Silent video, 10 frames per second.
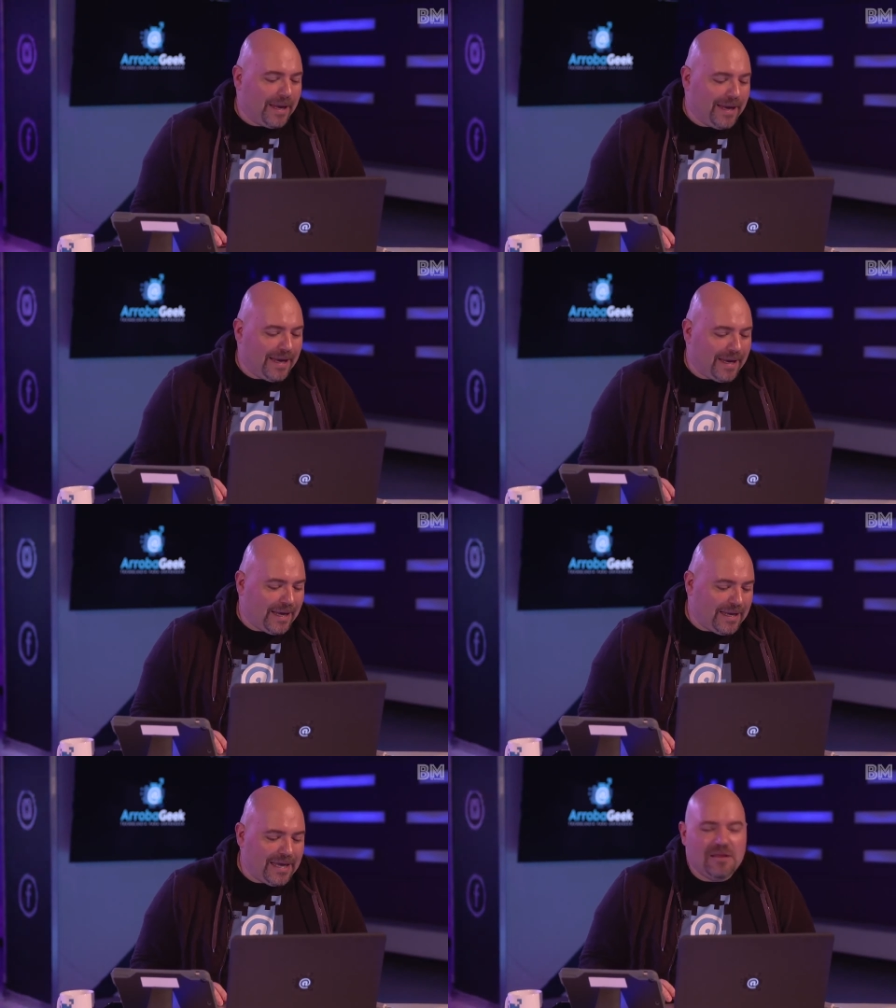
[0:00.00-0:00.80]

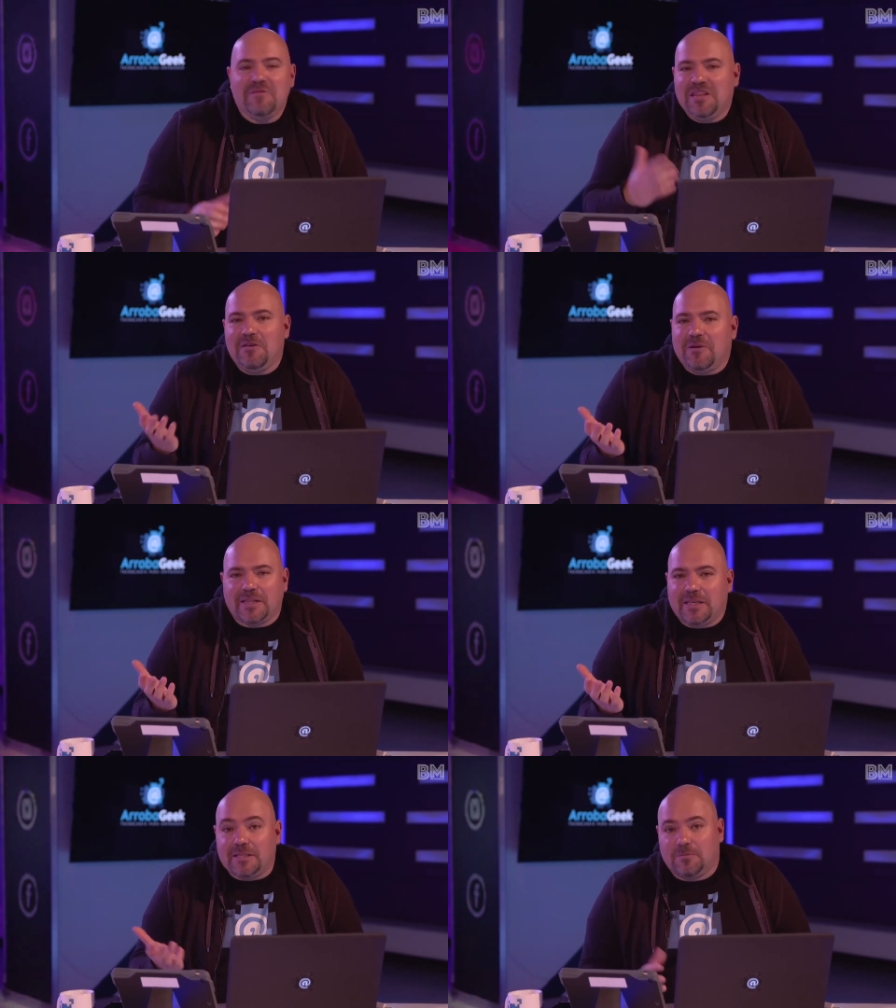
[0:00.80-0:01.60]
Eh, y es
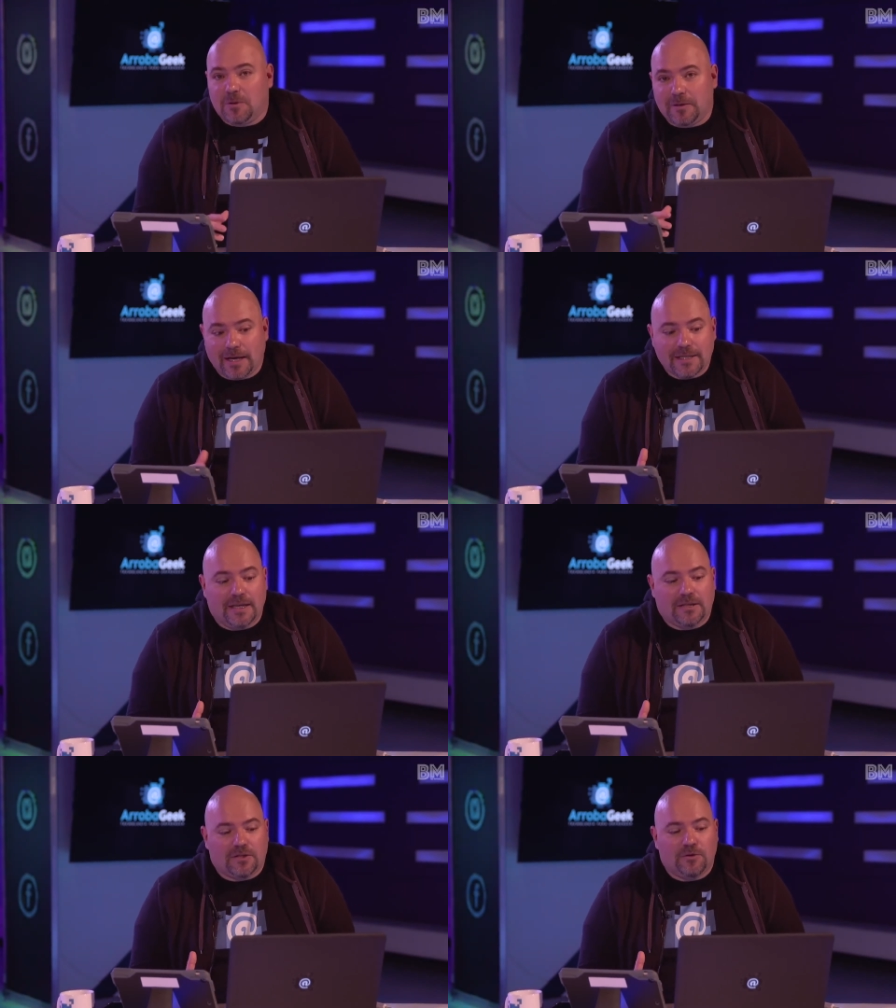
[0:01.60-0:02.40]
divertidísimo, de verdad que
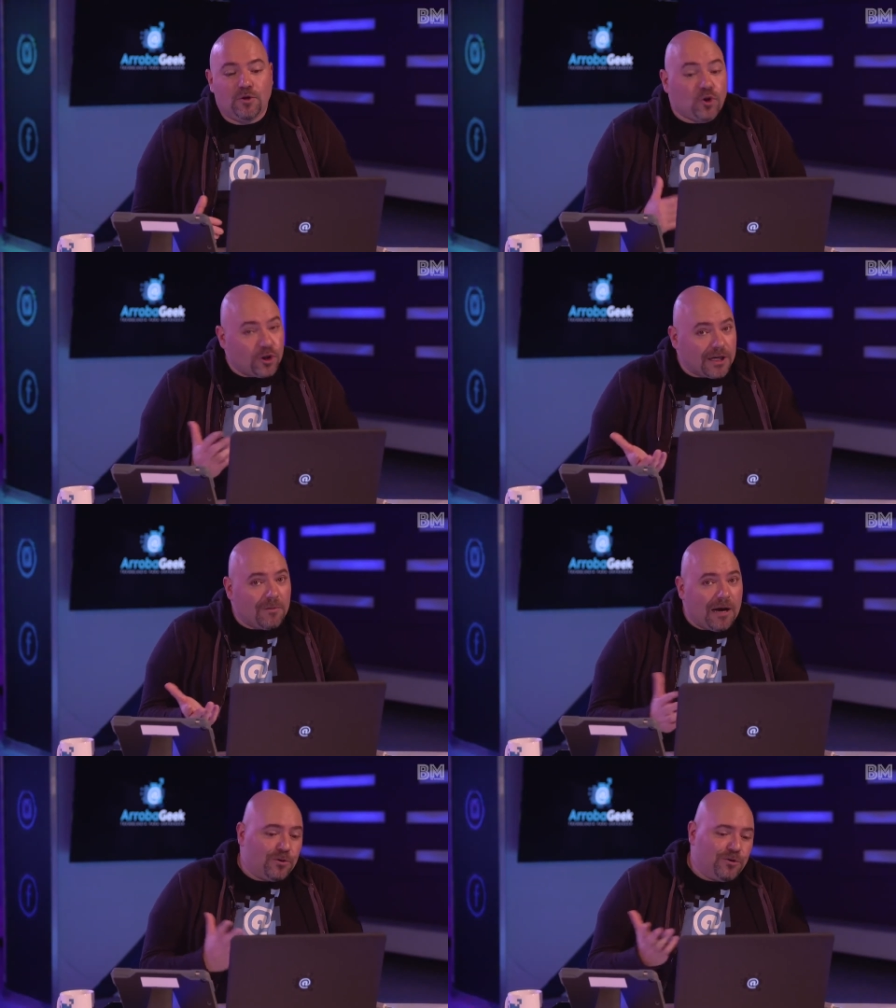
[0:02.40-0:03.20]
sí. Entonces no todo es
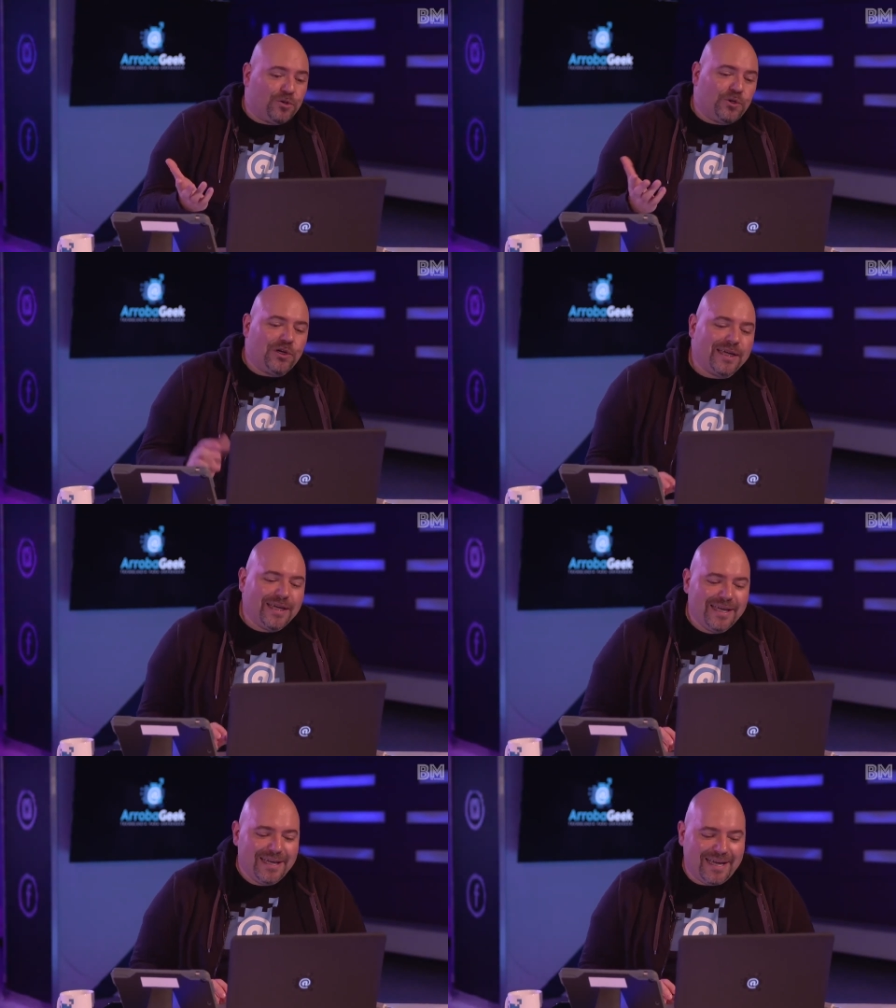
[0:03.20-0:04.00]
trabajo, no todo es
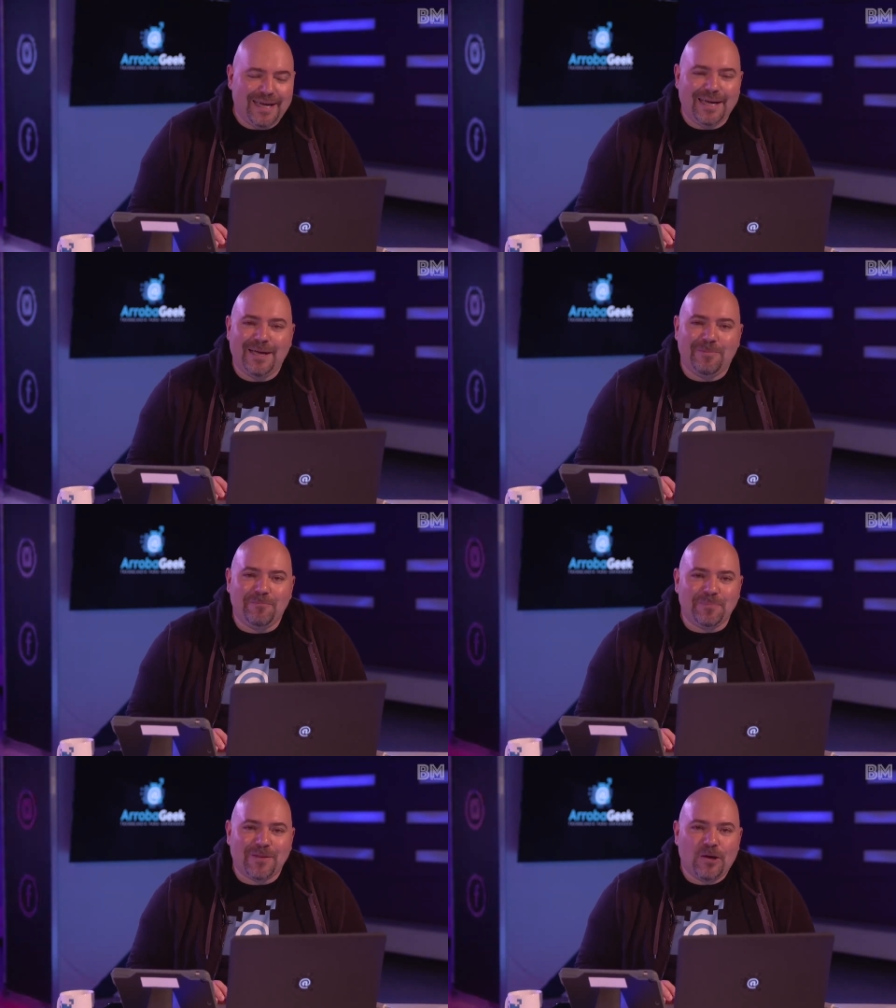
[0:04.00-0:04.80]

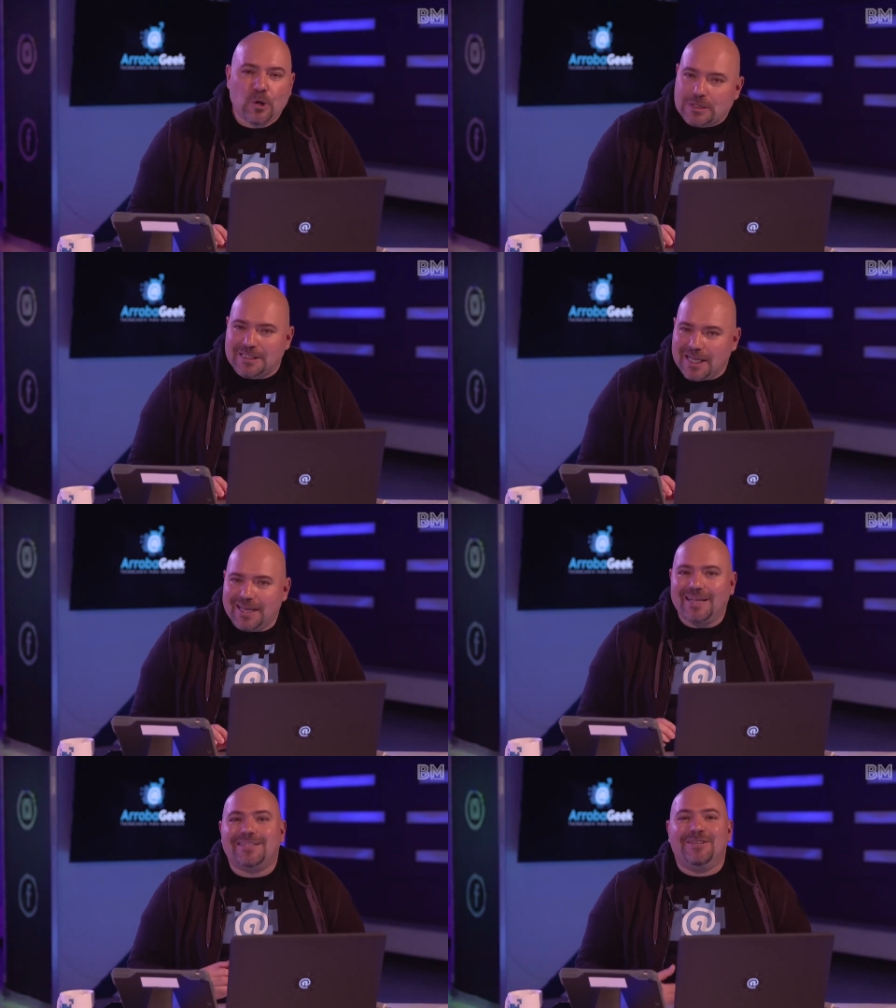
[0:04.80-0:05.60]
eh, cosas
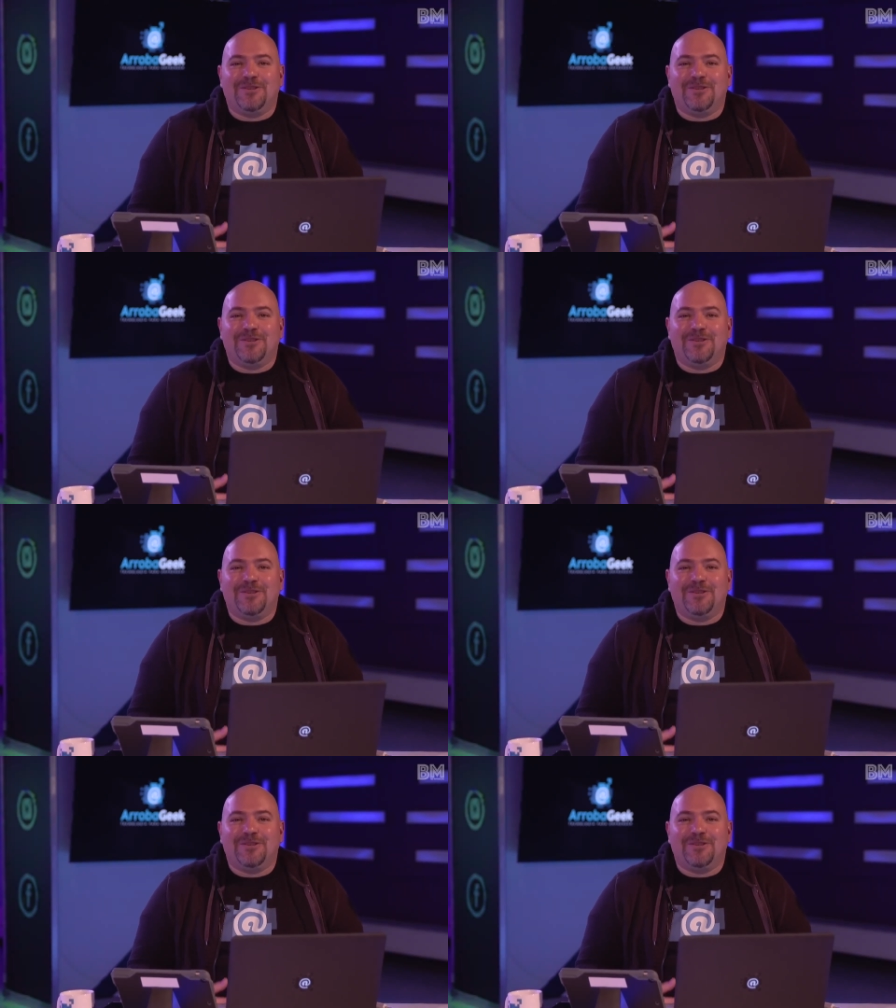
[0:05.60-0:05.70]
serias.